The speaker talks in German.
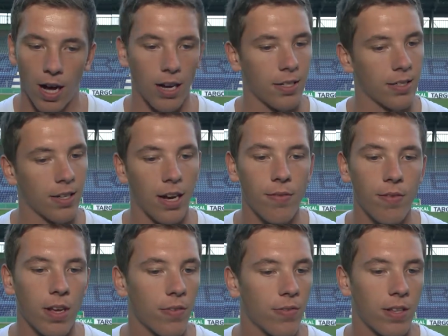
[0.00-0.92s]
alles
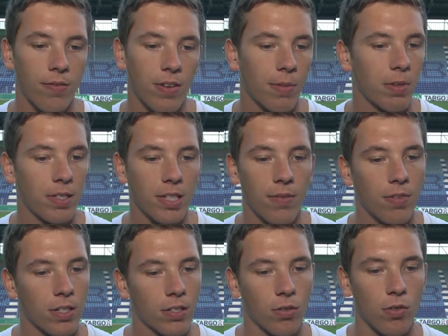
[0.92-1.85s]
reinwerfen, dann wird man
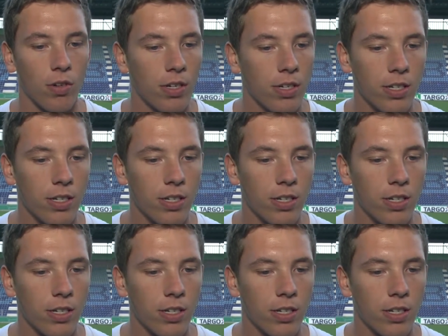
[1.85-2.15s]
sehen, was zu holen